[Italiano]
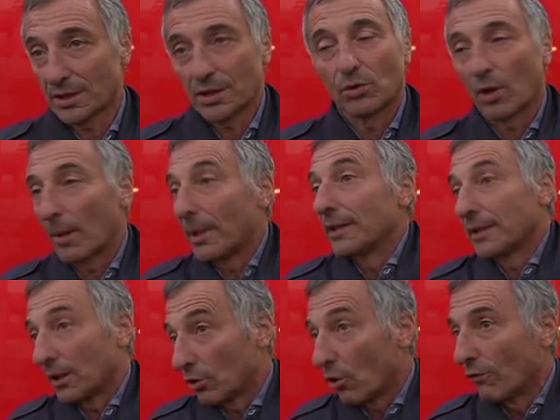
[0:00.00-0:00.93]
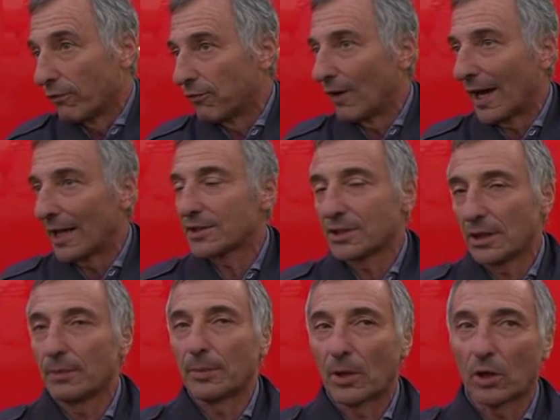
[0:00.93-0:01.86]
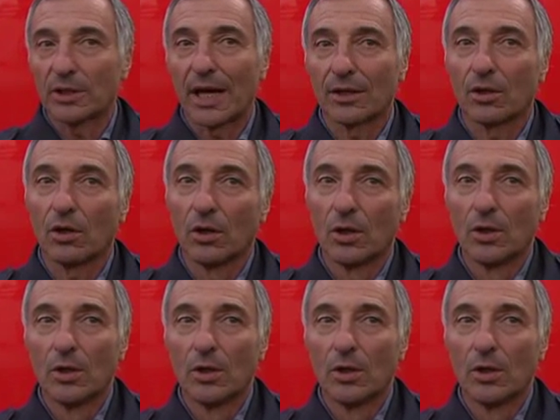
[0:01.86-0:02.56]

sicuramente non facile però danno